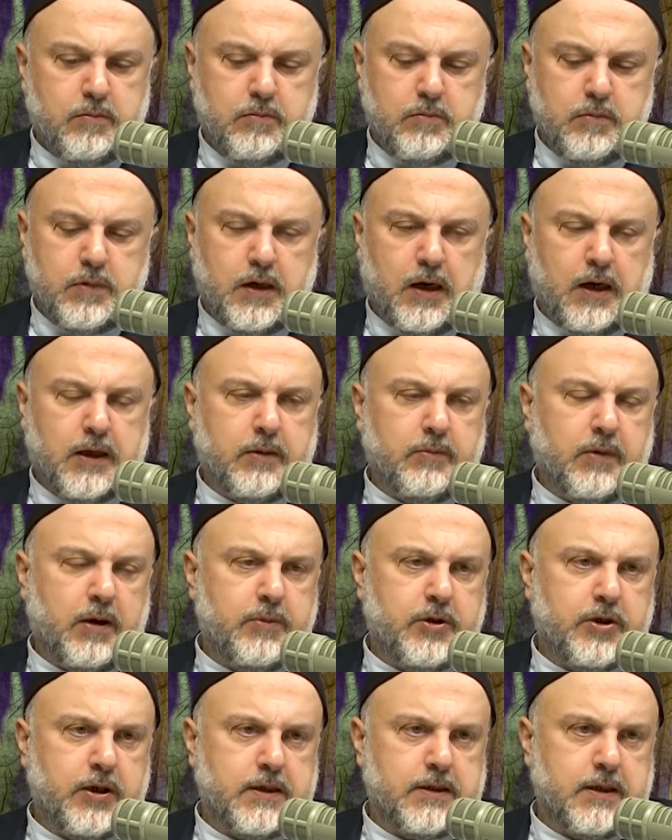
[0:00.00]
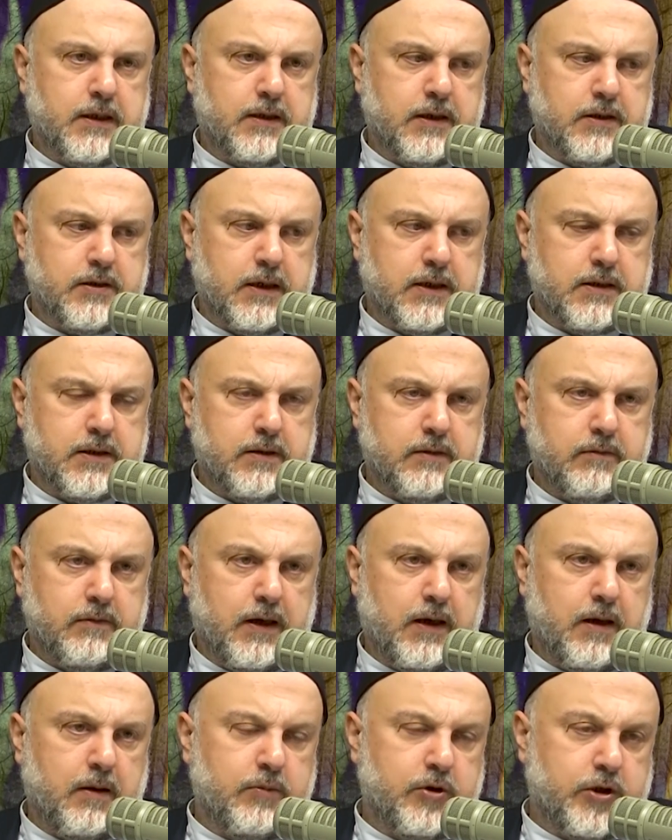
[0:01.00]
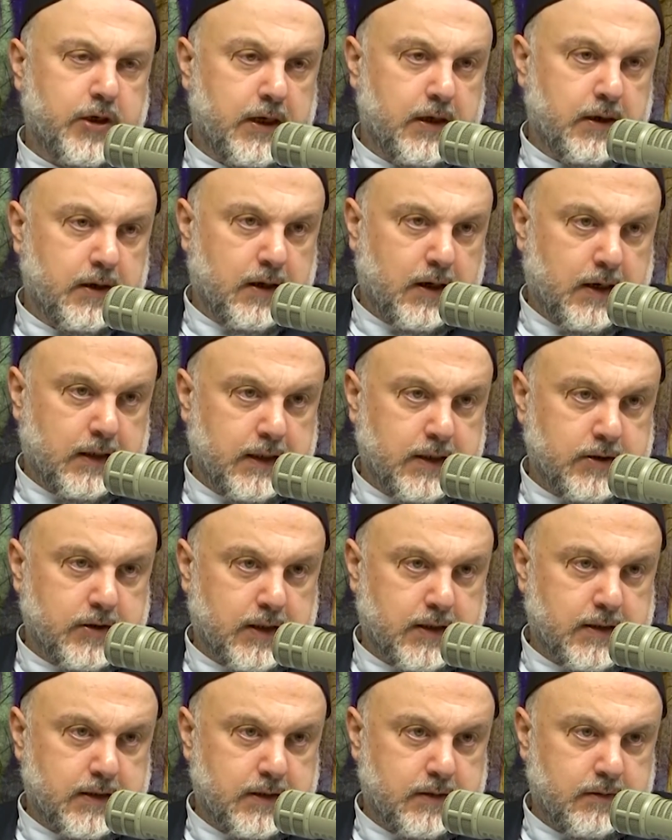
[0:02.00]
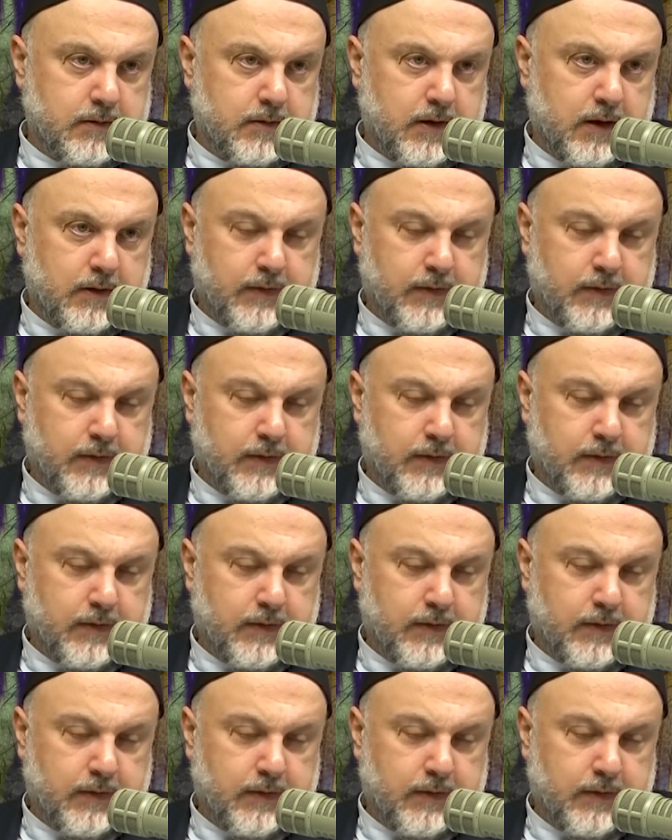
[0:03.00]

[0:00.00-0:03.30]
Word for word: bir hanıma bir şey satacaksın veya bir şey alacaksın.